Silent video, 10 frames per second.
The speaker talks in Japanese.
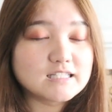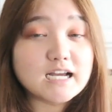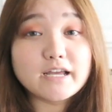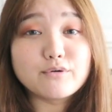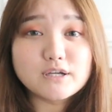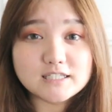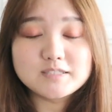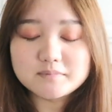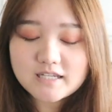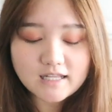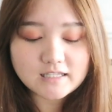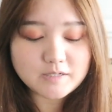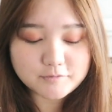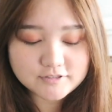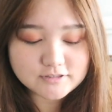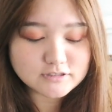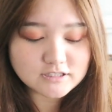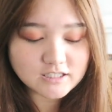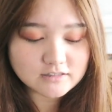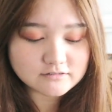長いお話みたいなあったりもする
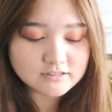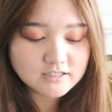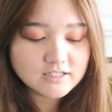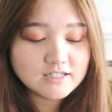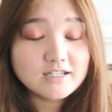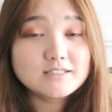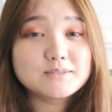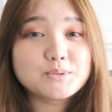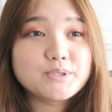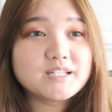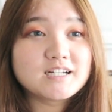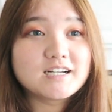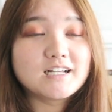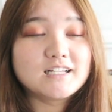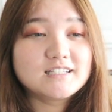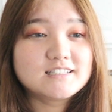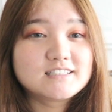んだけどすごいなんか